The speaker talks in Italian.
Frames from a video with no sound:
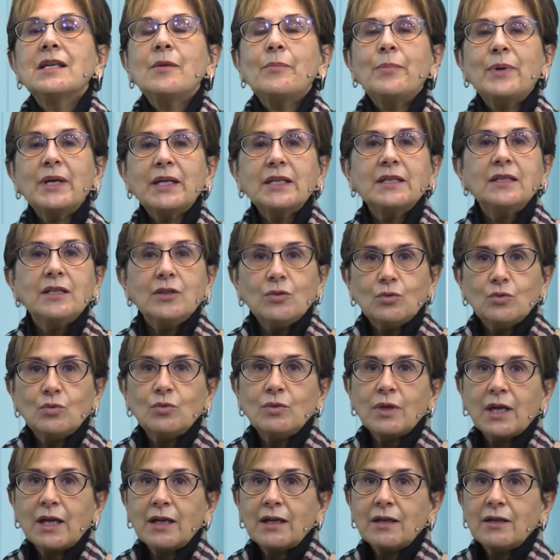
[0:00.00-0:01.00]
ne perde
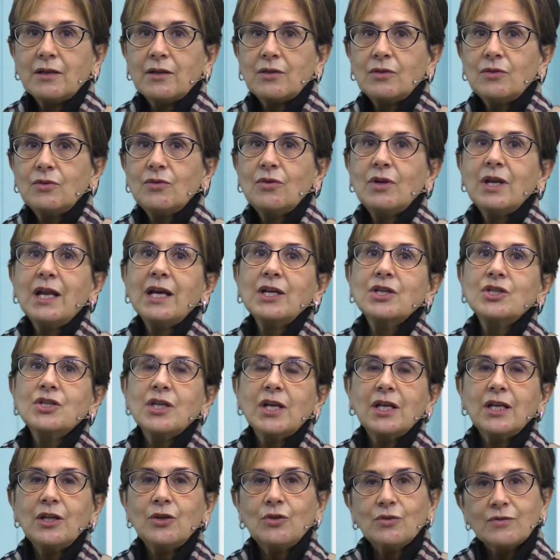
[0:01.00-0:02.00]
una, non
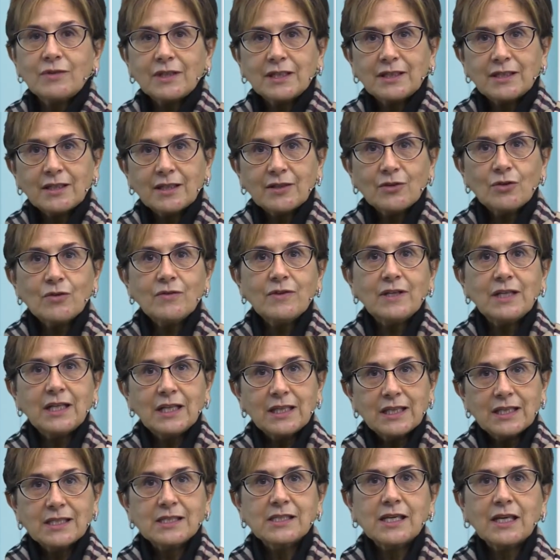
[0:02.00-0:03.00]
lascia le 99
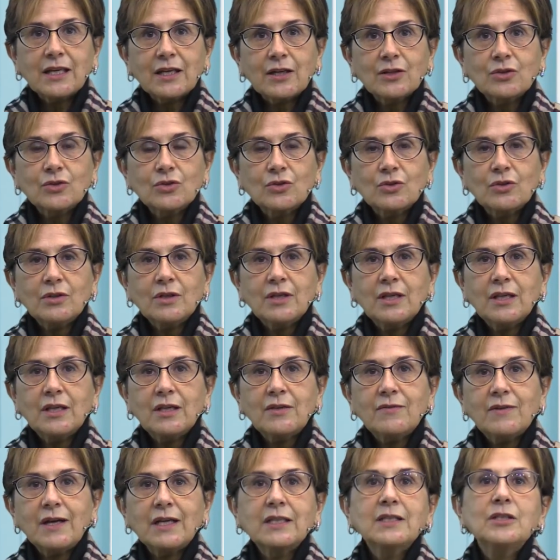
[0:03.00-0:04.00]
nel deserto
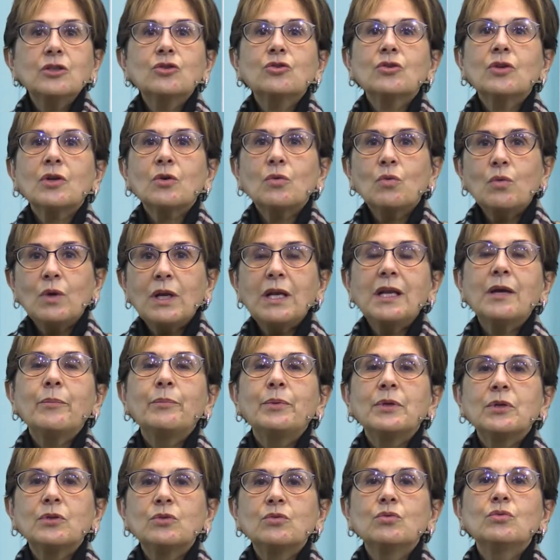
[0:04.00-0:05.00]
e va dietro a quella
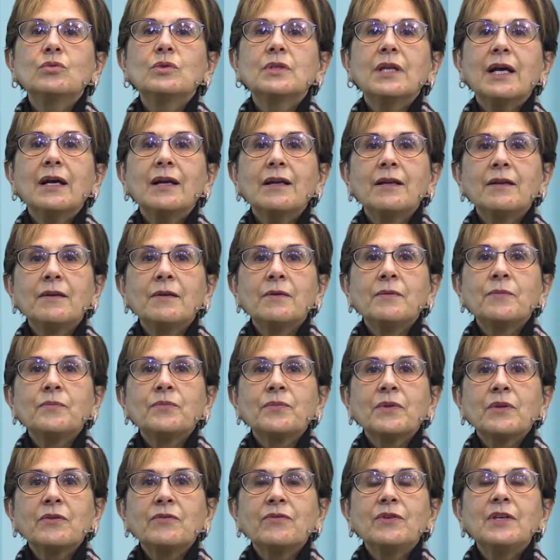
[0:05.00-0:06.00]
perduta
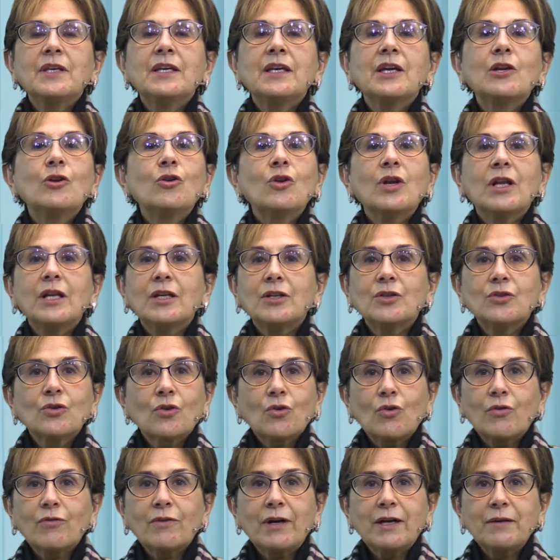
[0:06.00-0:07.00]
finché non la
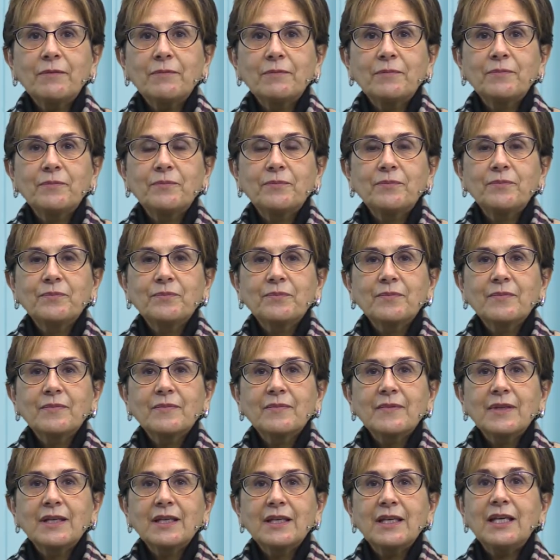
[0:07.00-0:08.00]
ritrova
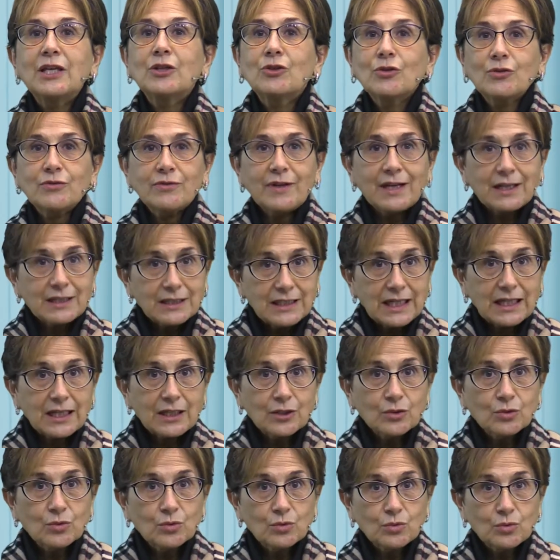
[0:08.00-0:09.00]
e
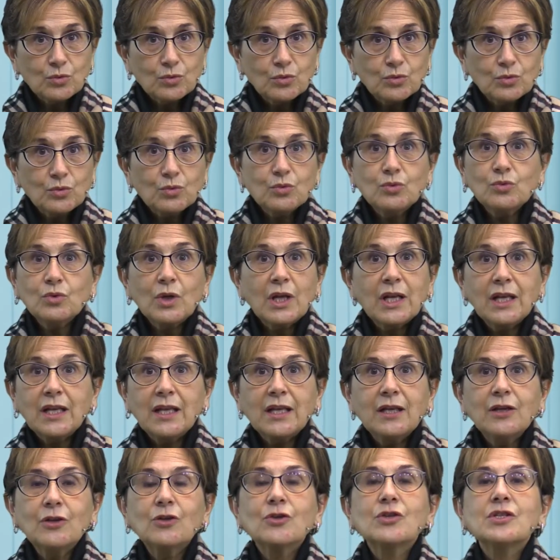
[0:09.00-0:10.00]
trovatala tutto
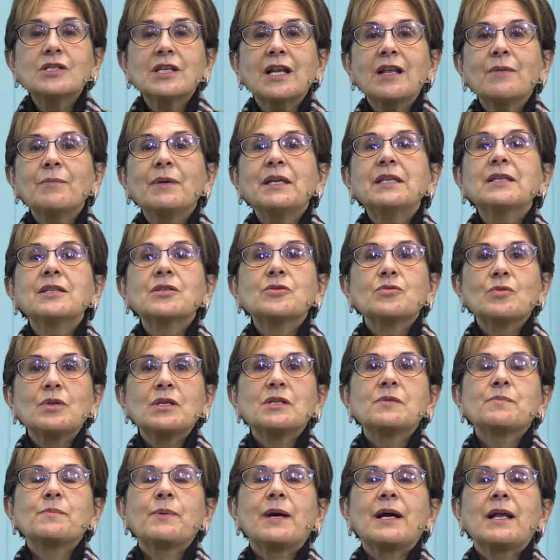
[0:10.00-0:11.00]
allegro se la mette
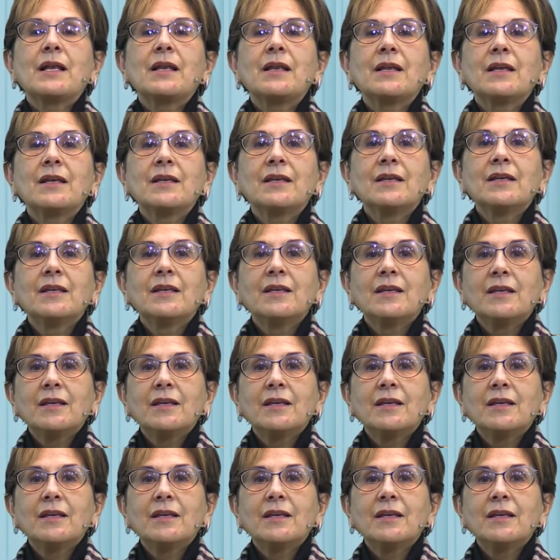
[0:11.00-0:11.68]
sulle spalle.